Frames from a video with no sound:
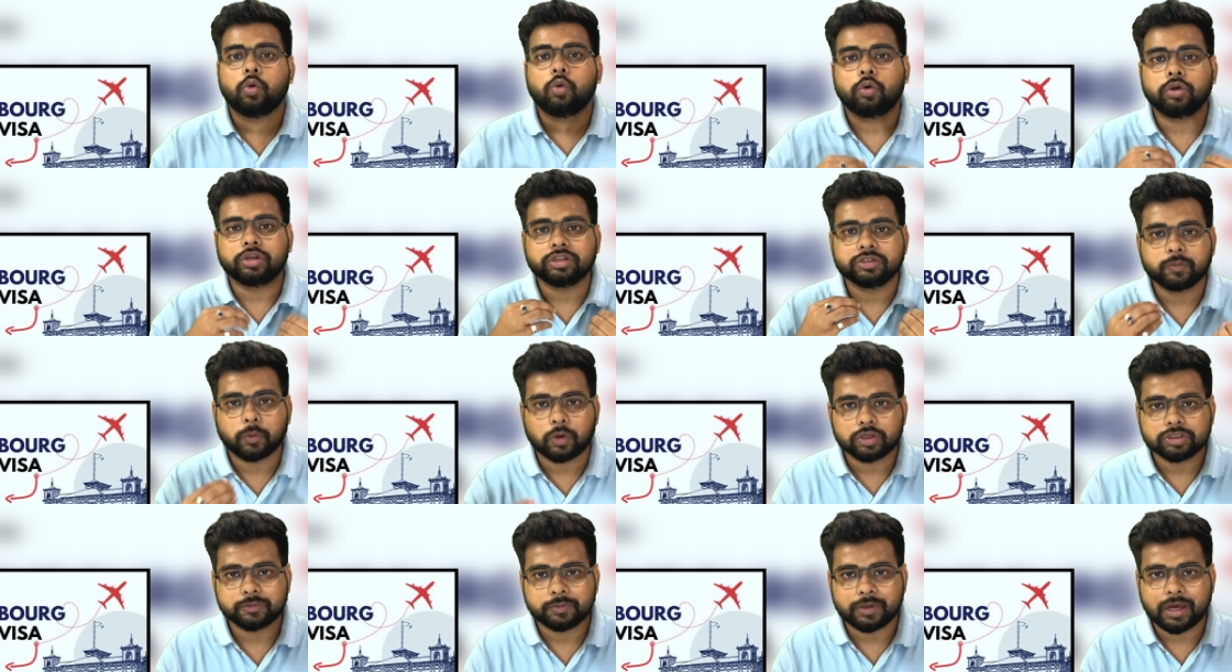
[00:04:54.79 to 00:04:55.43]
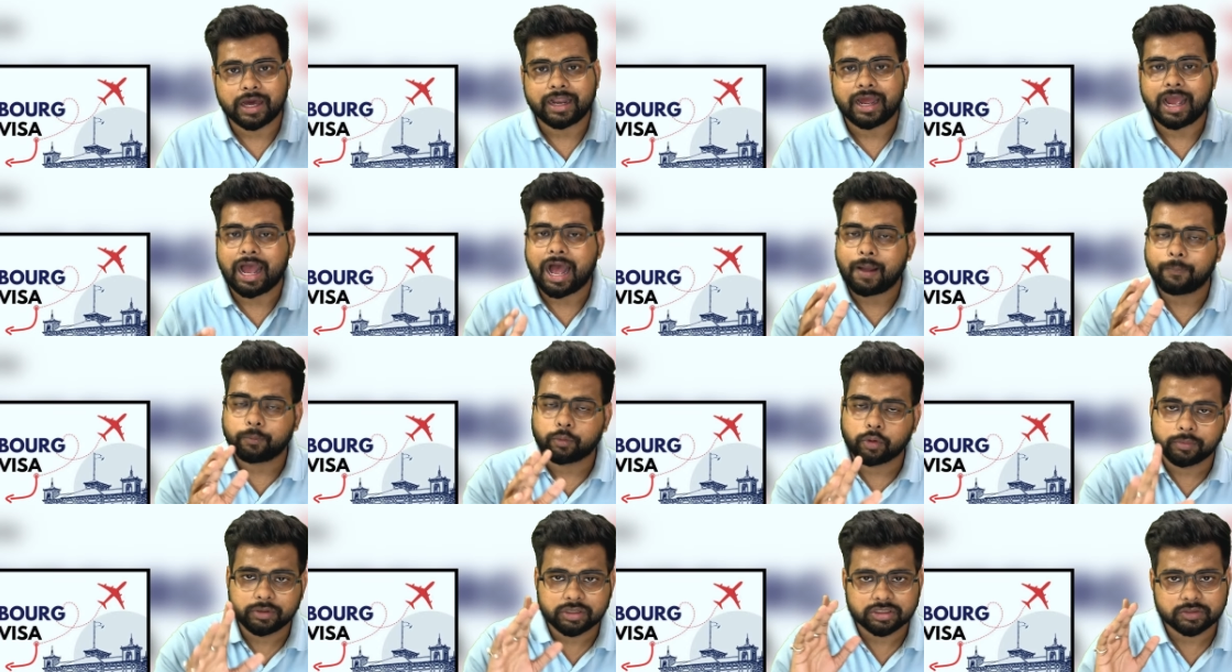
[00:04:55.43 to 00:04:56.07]
को रिस्पॉन्स भी आ रहा है
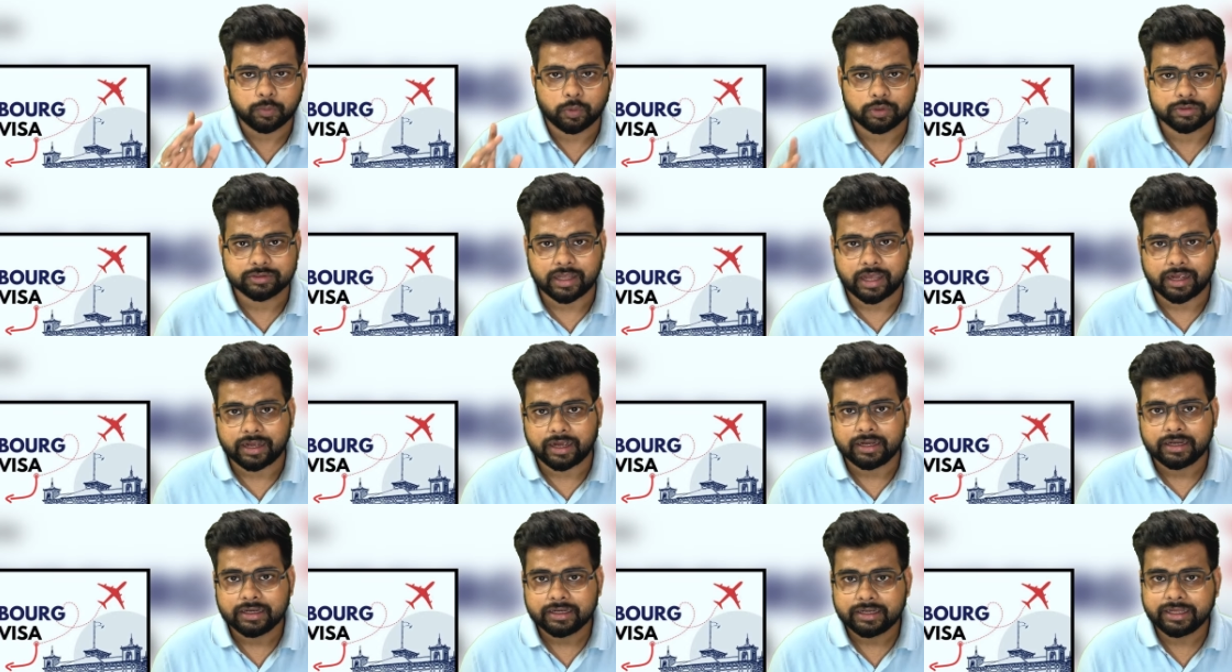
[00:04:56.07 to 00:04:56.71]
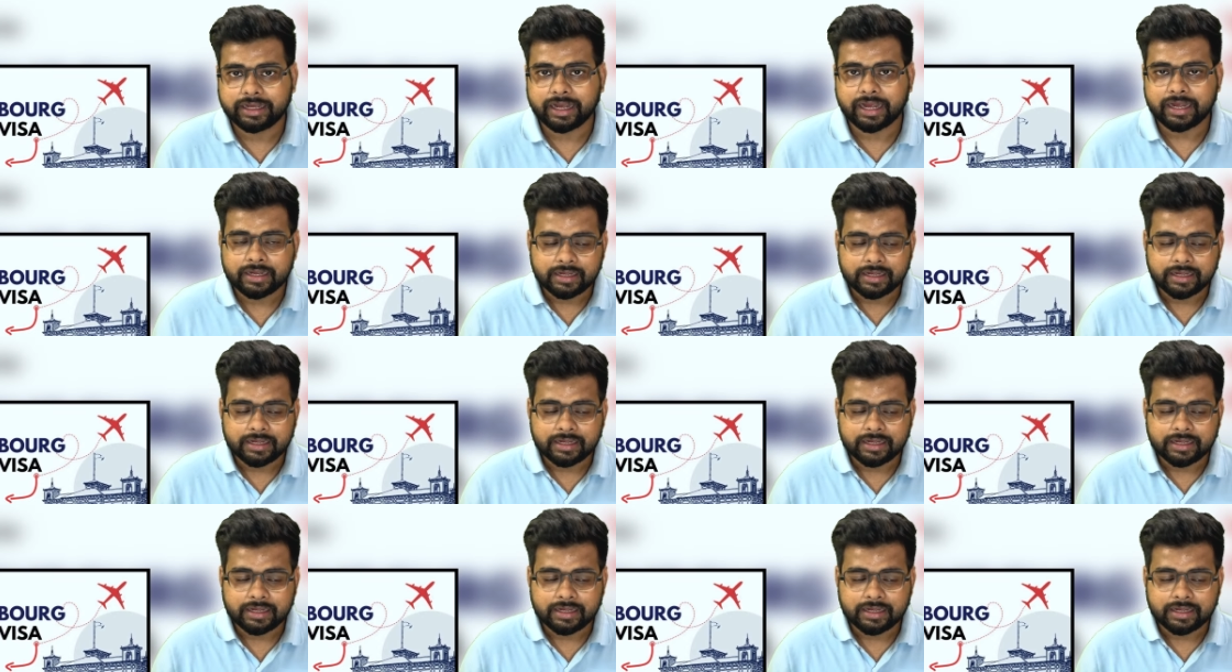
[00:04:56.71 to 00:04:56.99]
आपको भी रिस्पॉन्स आएगा ठीक है